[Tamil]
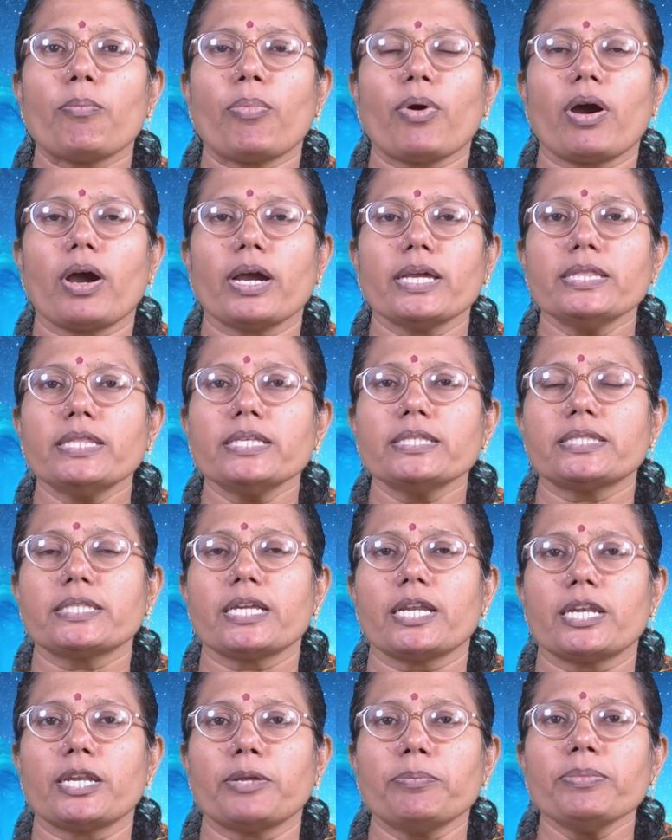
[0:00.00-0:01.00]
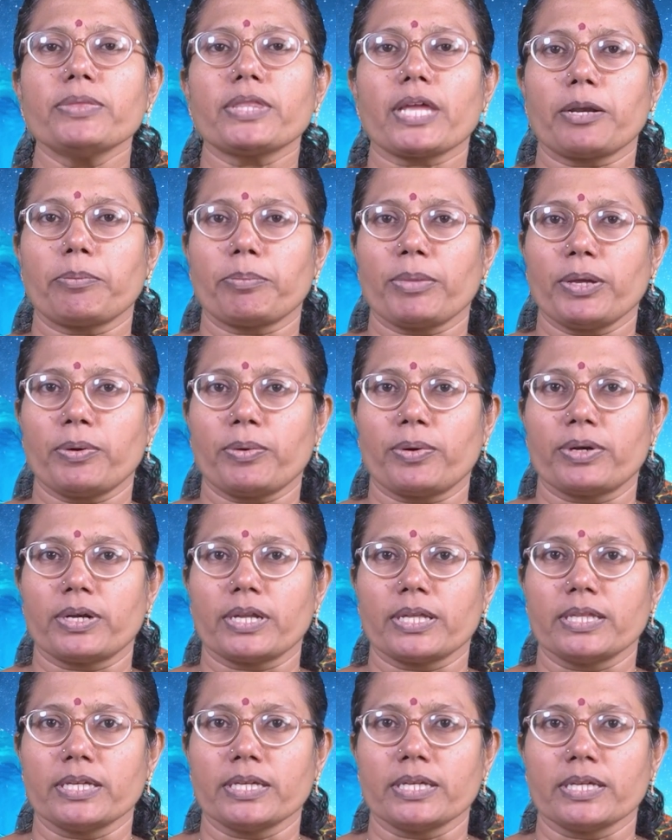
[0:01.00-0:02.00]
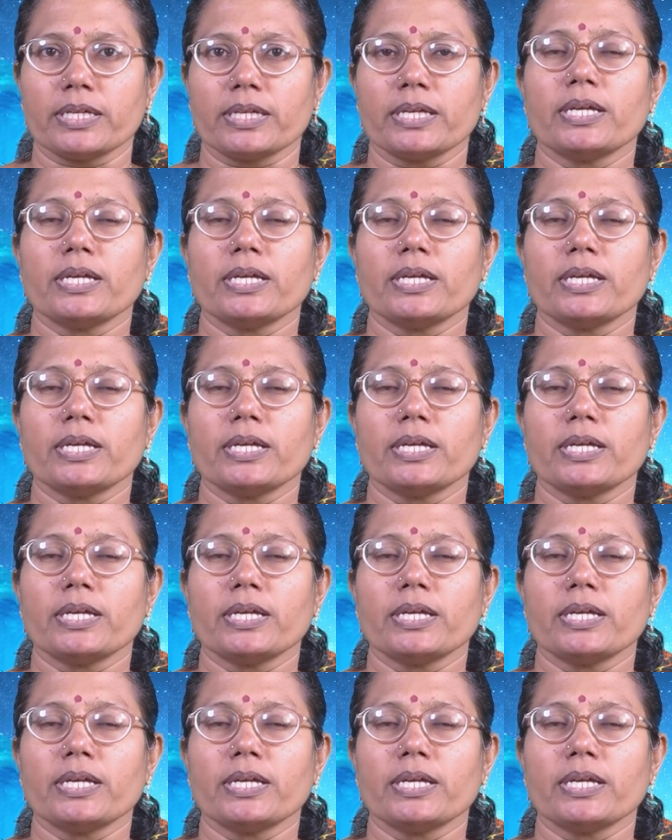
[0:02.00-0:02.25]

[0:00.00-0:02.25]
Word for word: பாய்ந்து செல்லும் தன்மை கொண்டது